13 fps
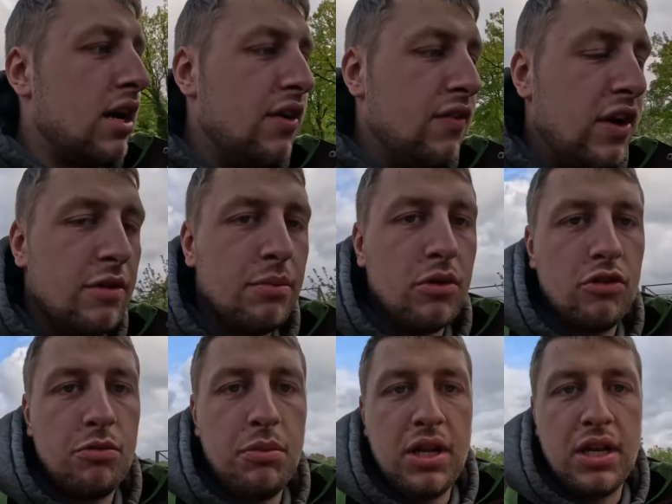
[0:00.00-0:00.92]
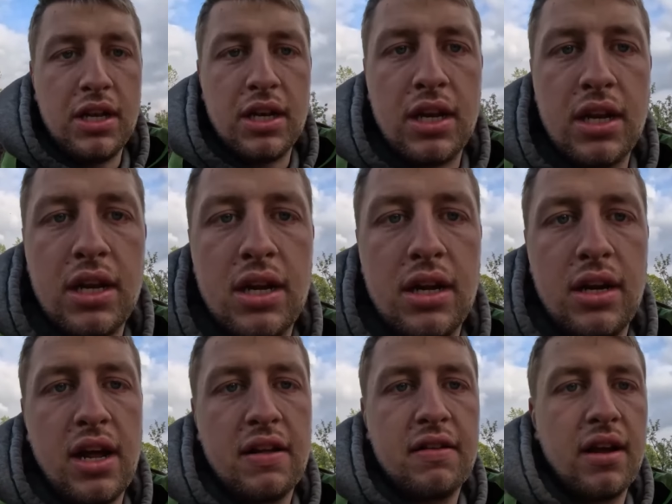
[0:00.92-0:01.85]
Reifeisenbons mieten, äh,
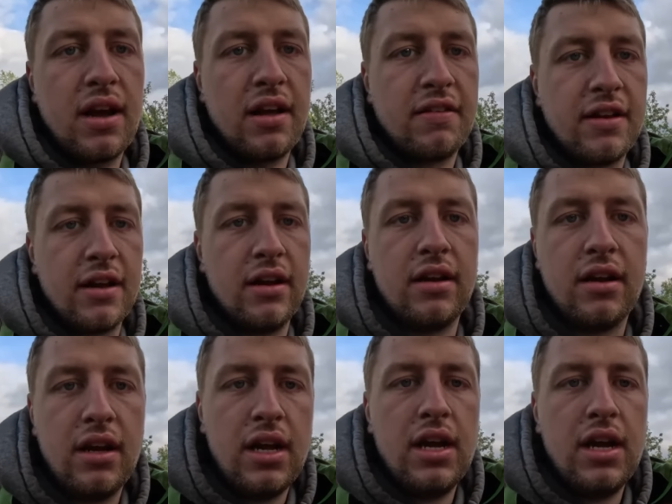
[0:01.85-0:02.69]
eine extra Grasdrille.